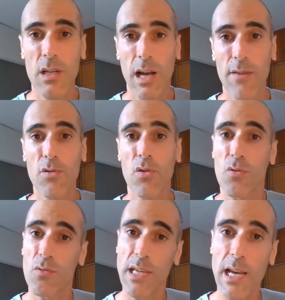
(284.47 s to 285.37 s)
à votre
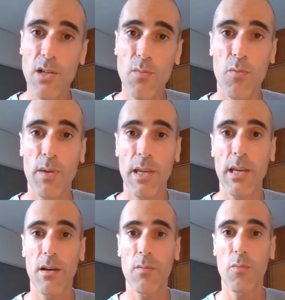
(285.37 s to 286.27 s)
concierge pour
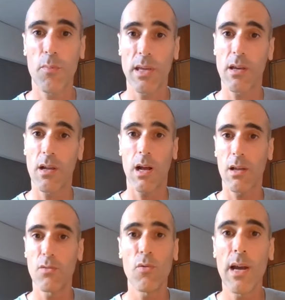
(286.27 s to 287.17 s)
payer, pour payer
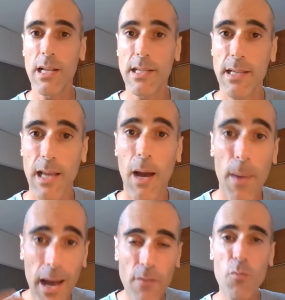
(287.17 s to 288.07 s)
à Noël, etc.
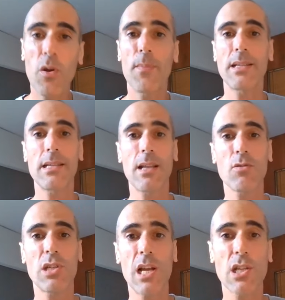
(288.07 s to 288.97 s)
Pareil, vous pouvez passer ça en
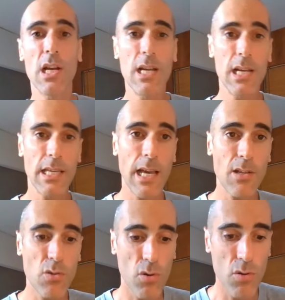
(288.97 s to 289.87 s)
charge. Il y a
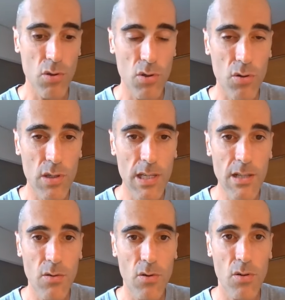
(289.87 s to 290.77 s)
sur le, sur le
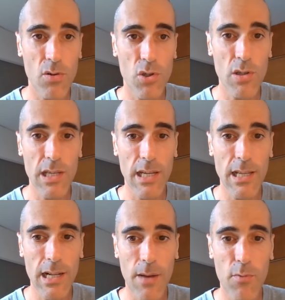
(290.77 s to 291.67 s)
site euh,
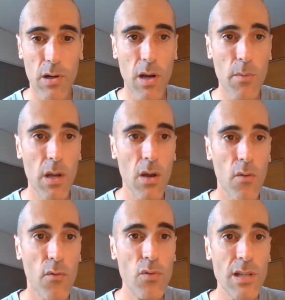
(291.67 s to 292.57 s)
je-déclare.com,
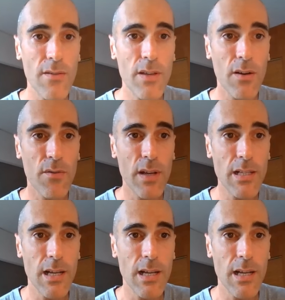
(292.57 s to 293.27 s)
vous avez en fait